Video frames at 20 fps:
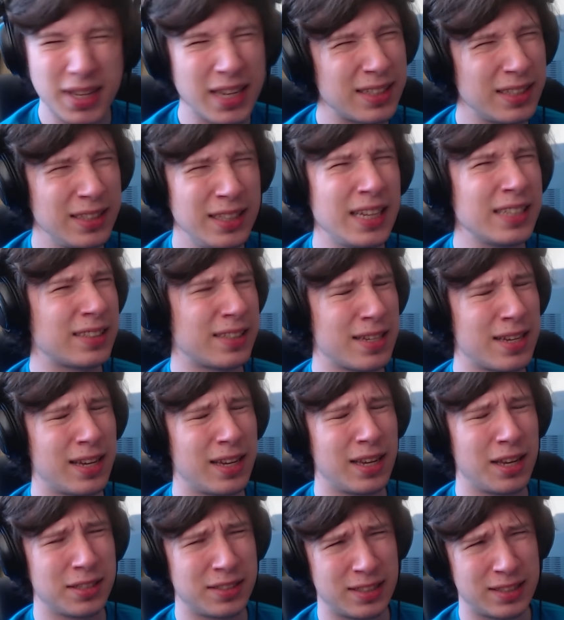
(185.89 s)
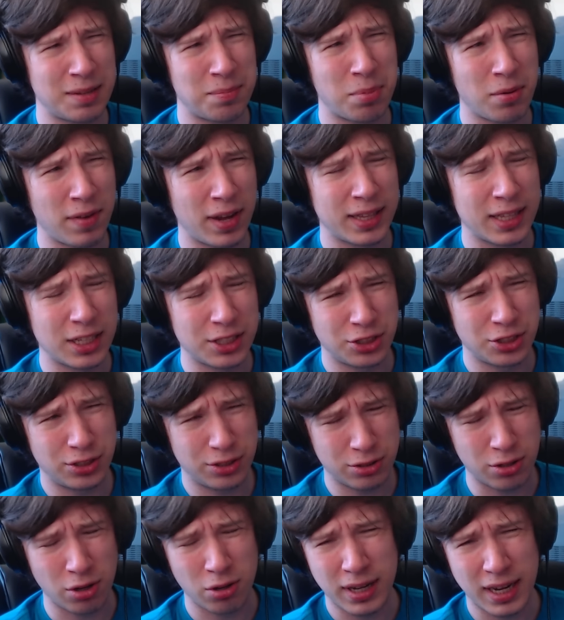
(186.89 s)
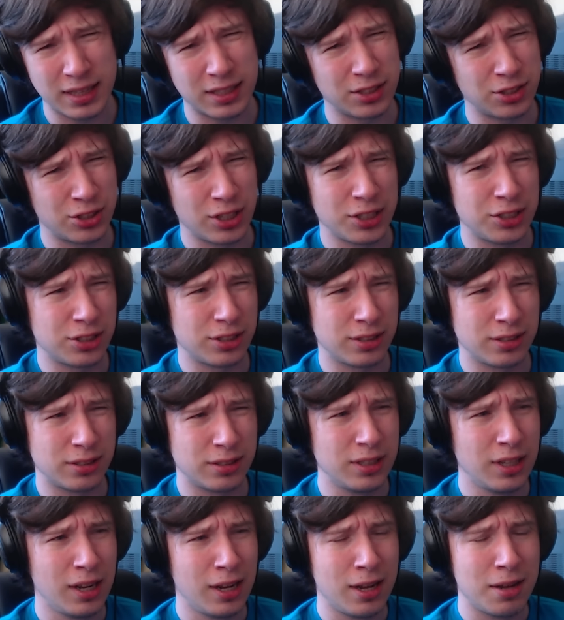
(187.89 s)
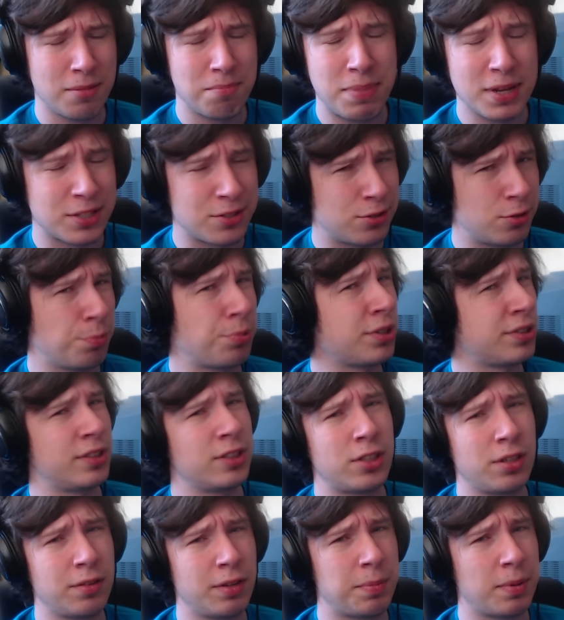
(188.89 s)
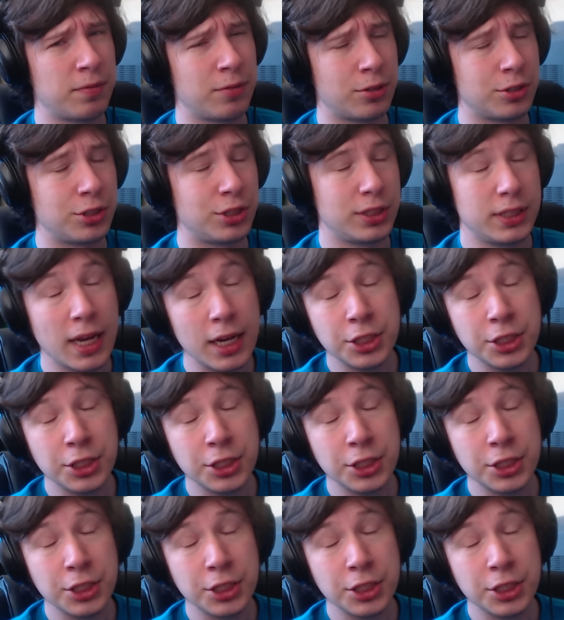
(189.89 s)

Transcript: Nie, nie chcę zapowiadać konkretnych rzeczy bez stuprocentowej pewności.